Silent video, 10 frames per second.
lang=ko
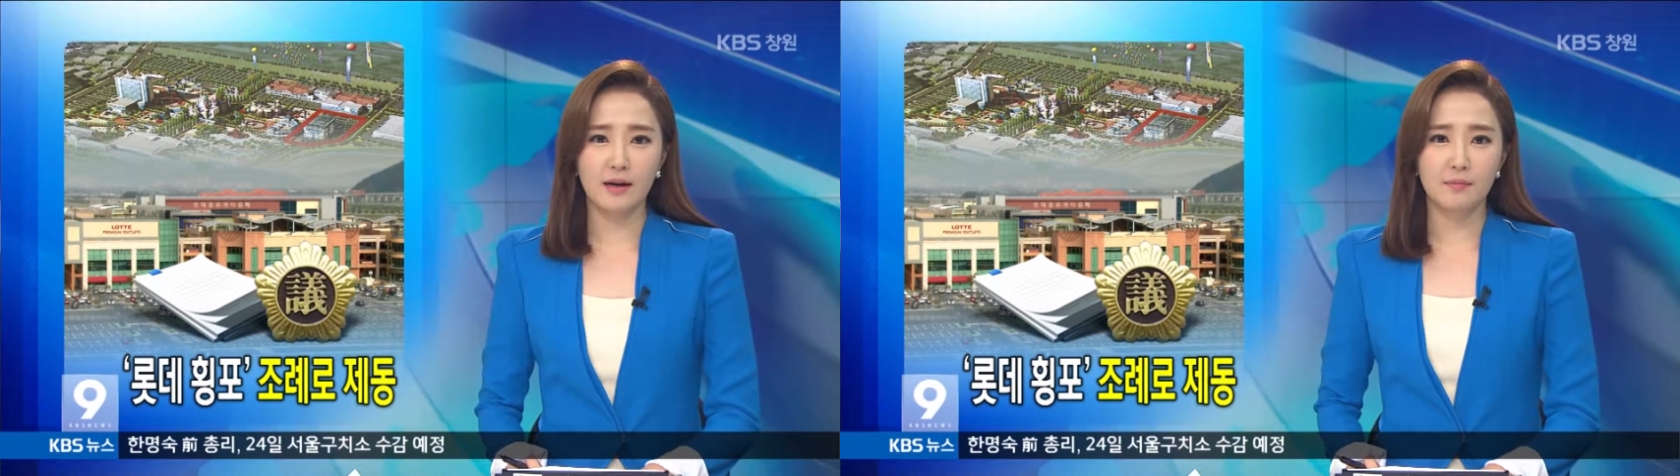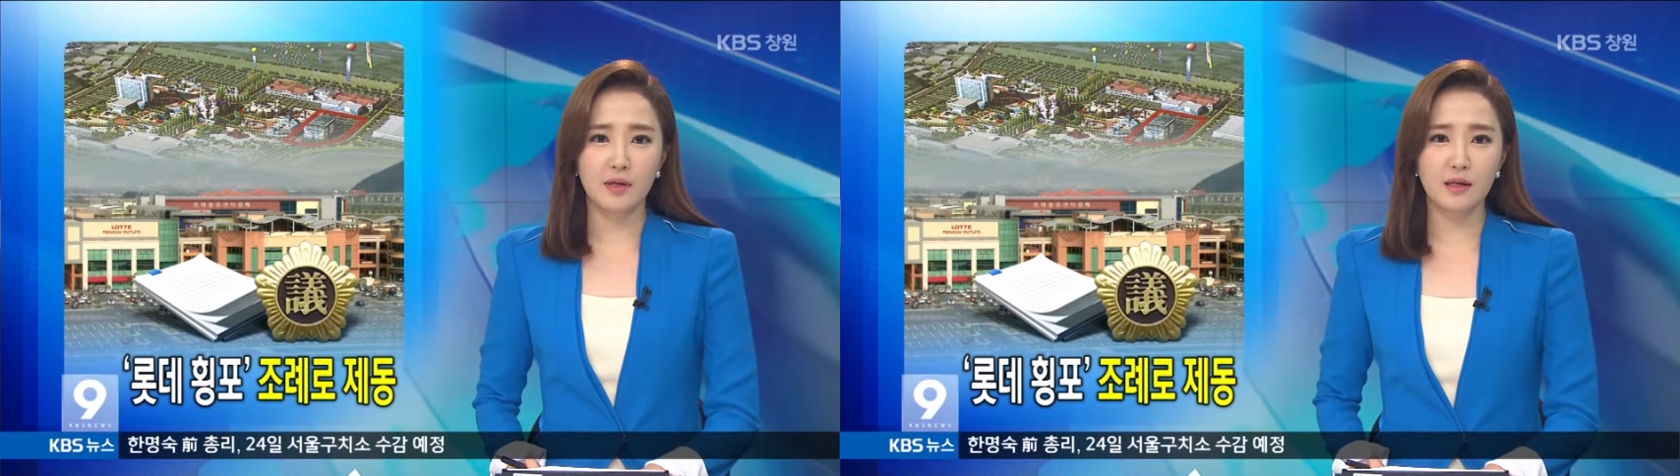
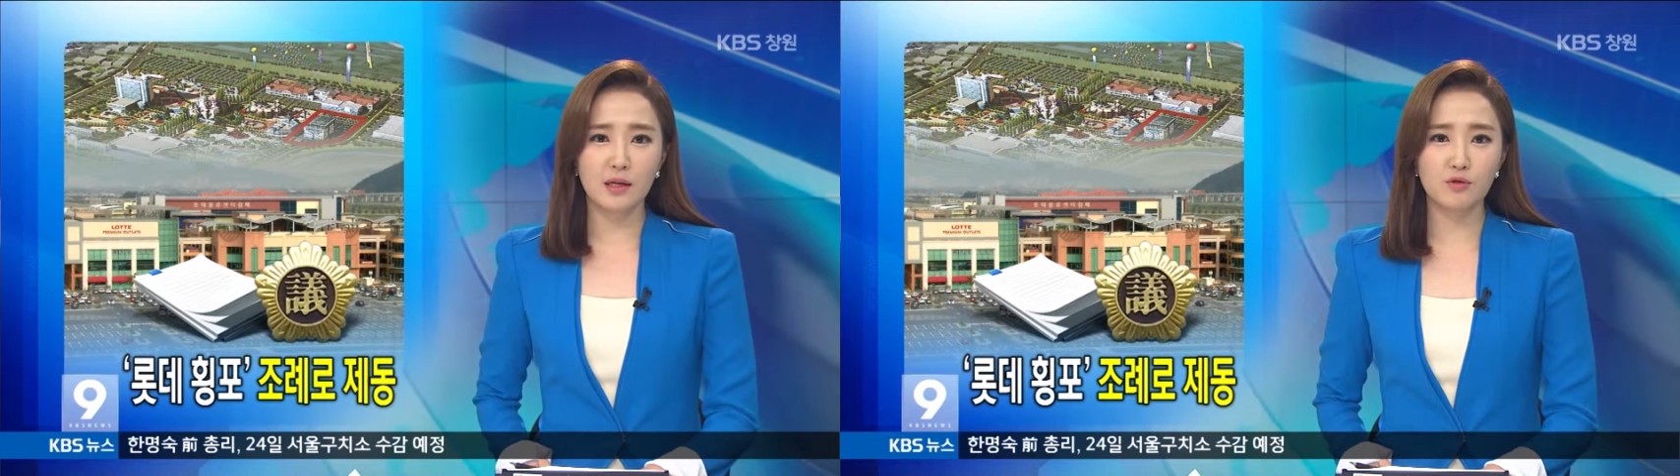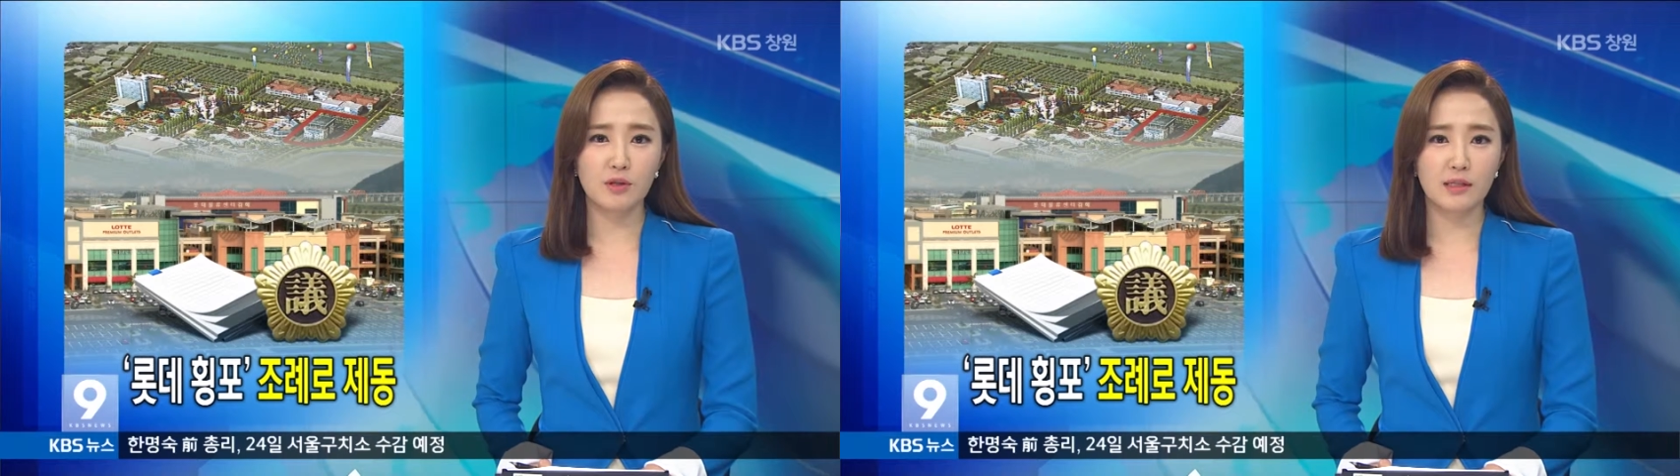
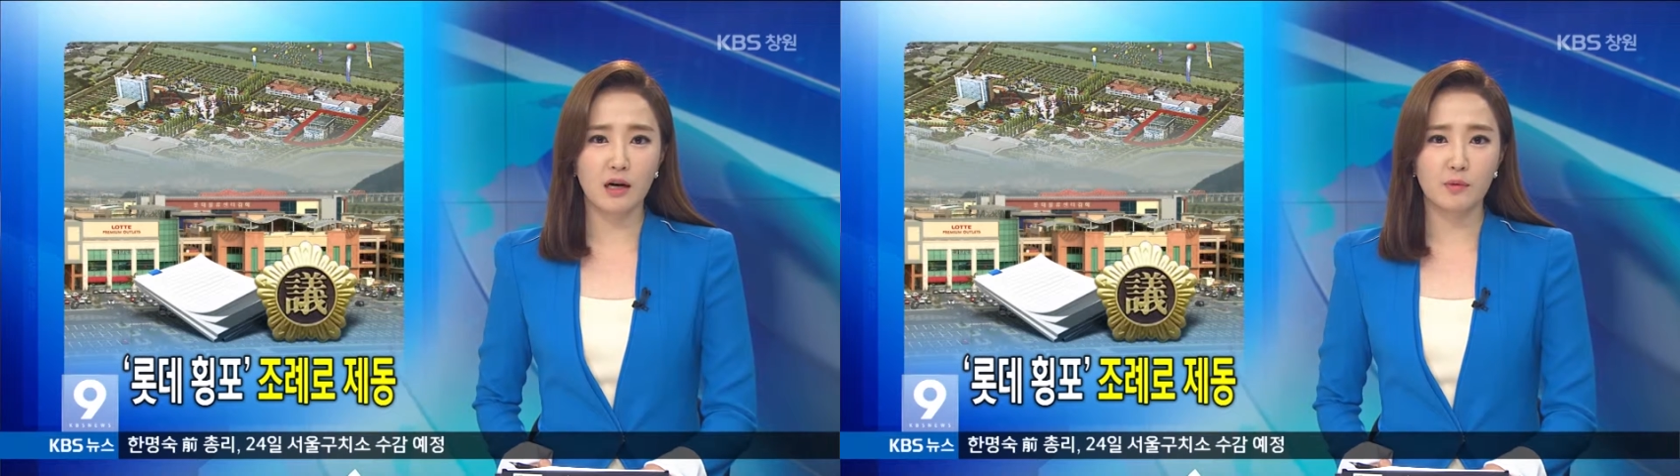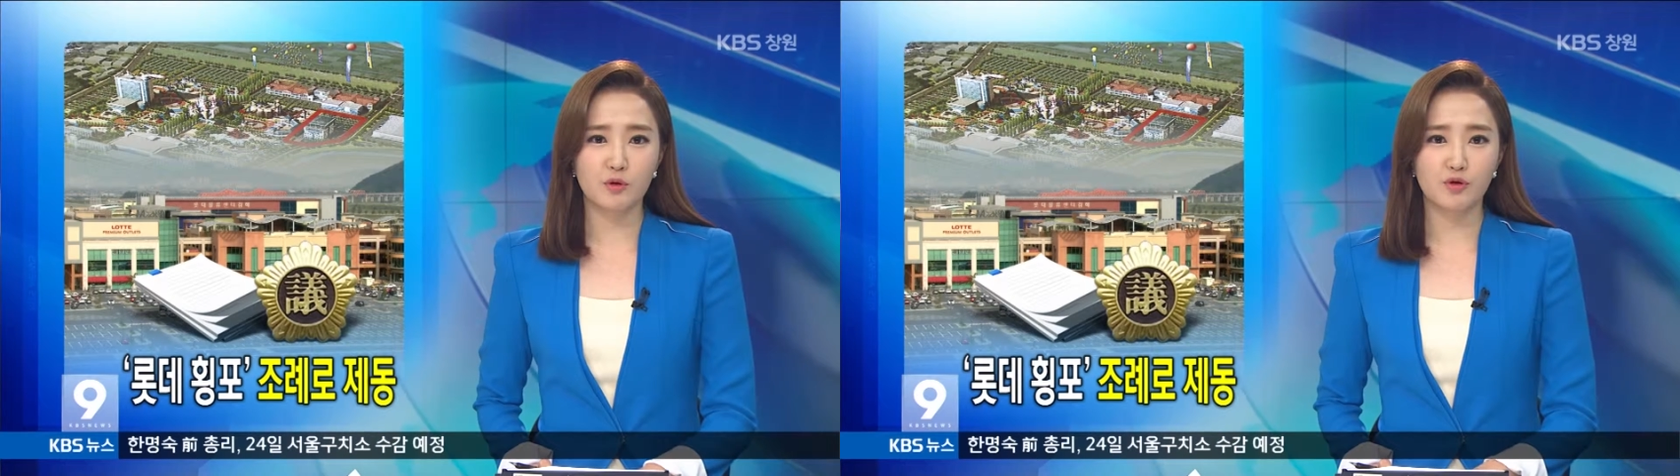민간 투자
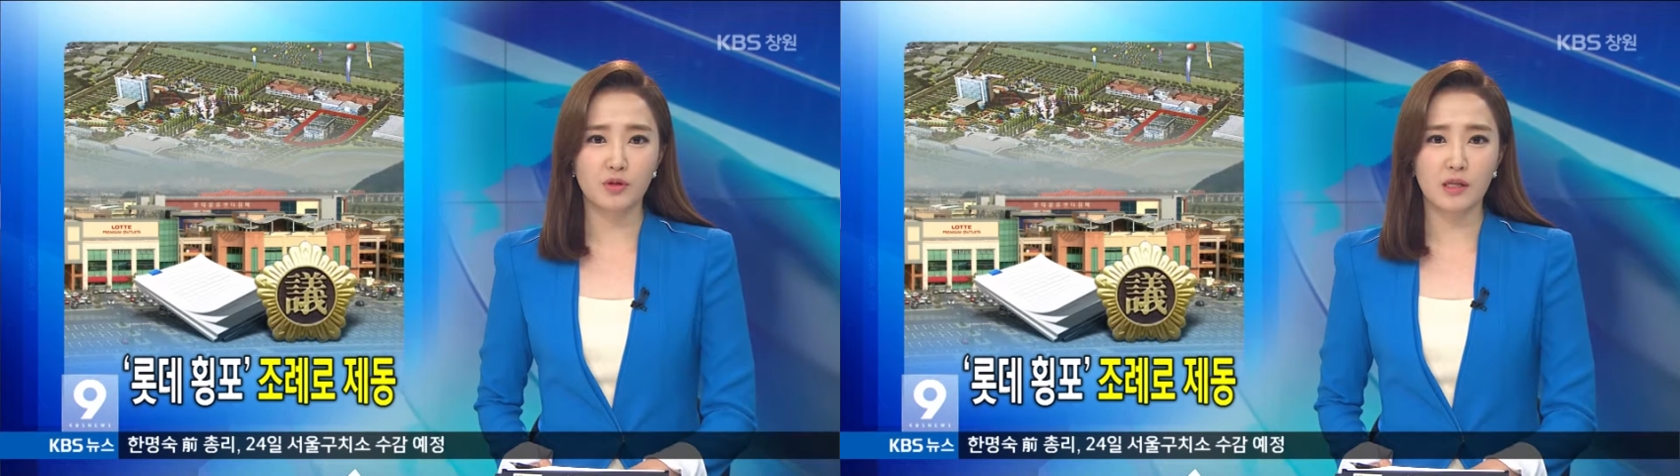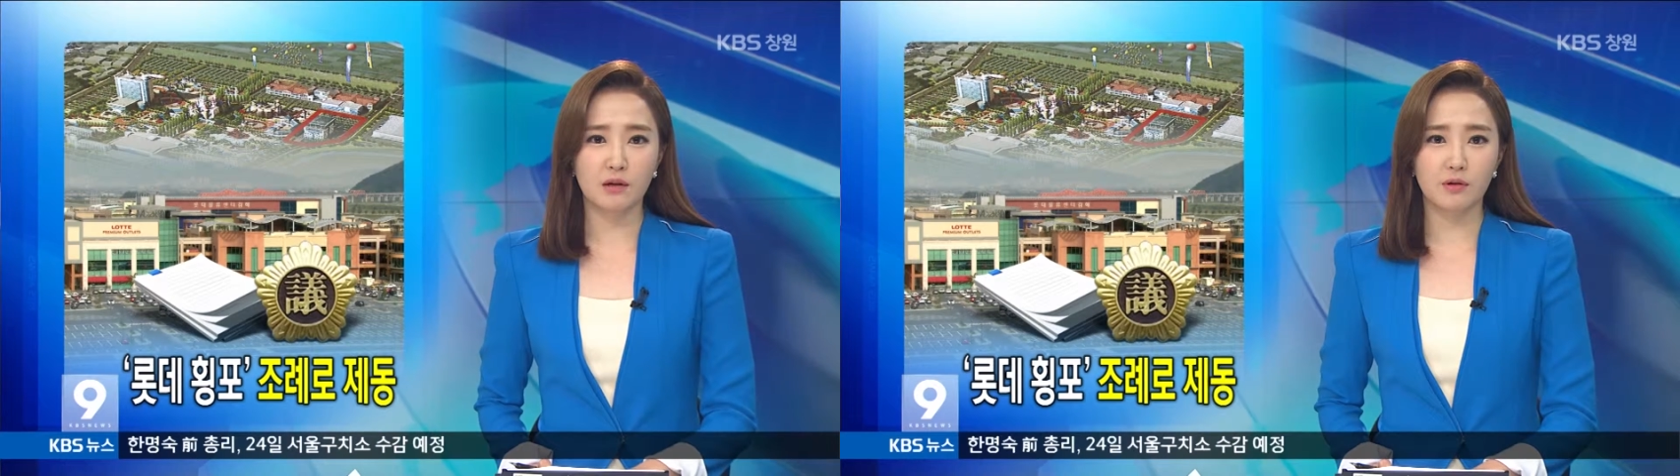사업을
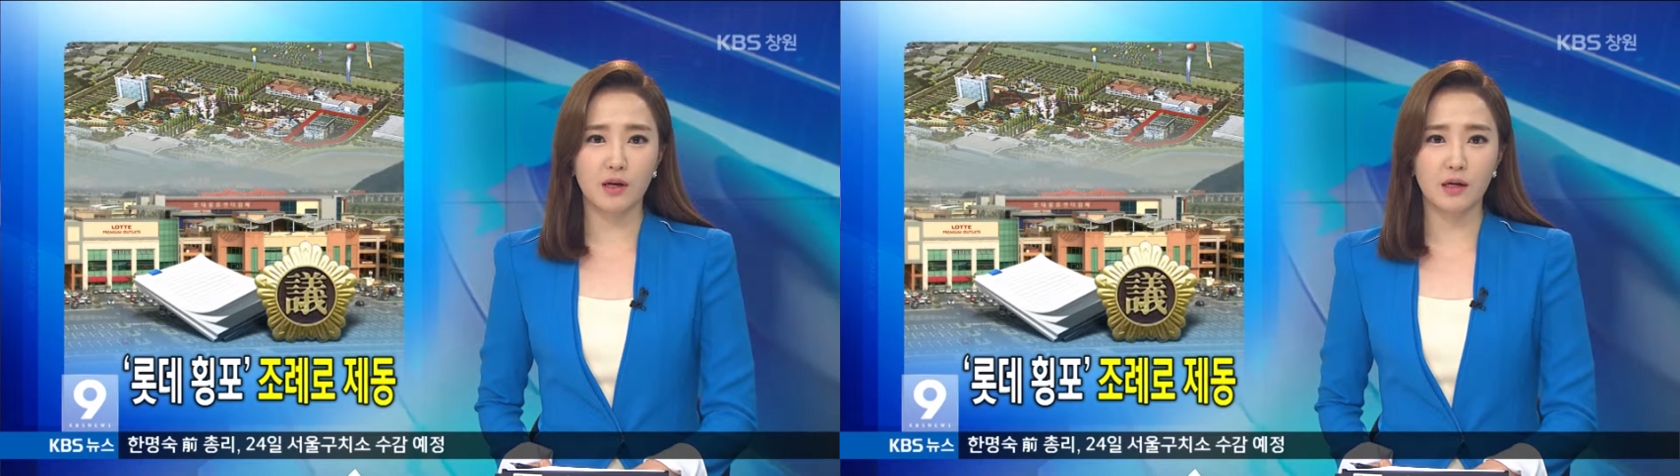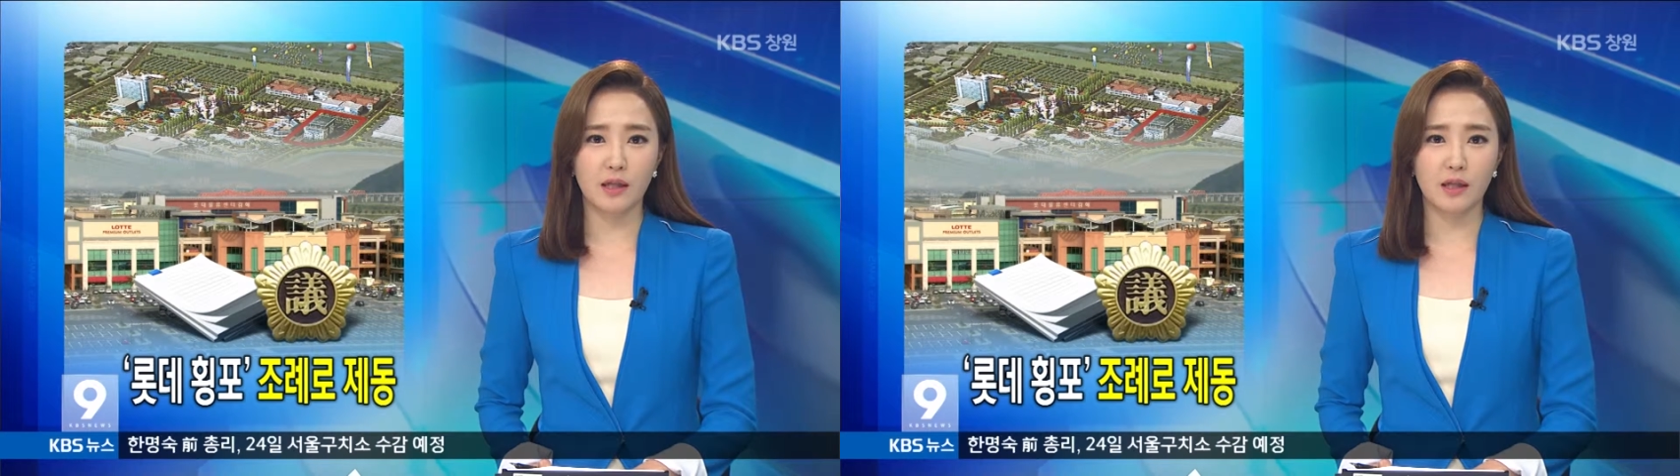추진하거나